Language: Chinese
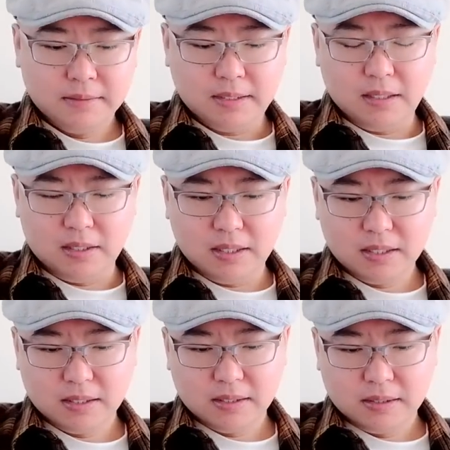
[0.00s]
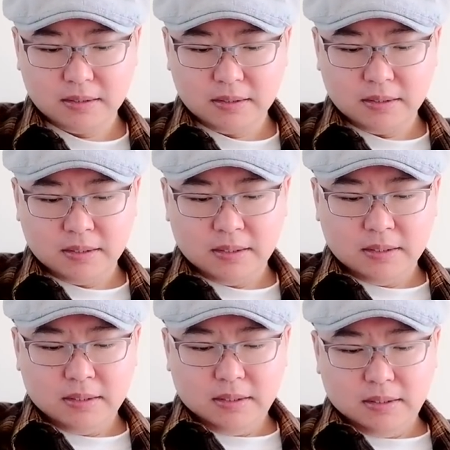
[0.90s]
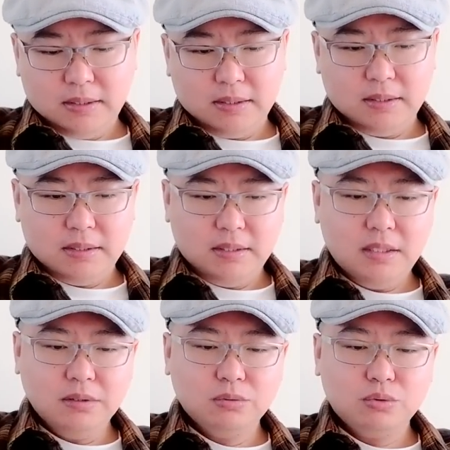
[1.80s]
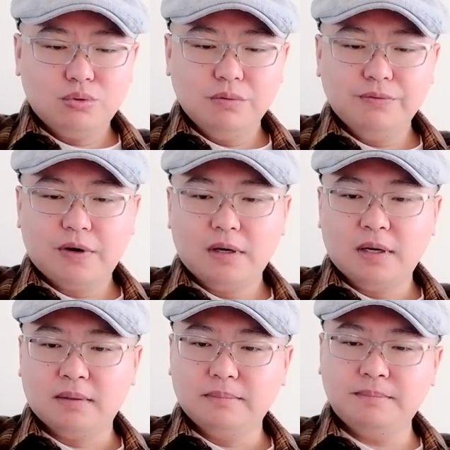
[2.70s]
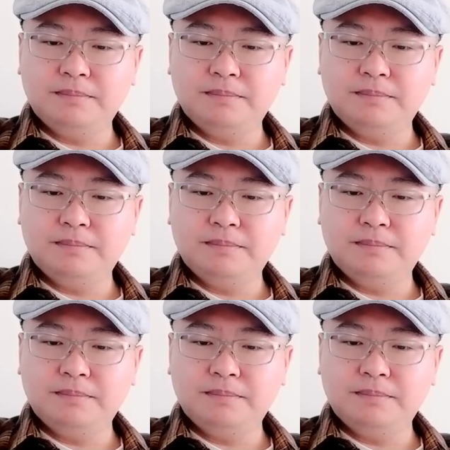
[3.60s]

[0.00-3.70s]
大家好啊，呃，印度军方啊，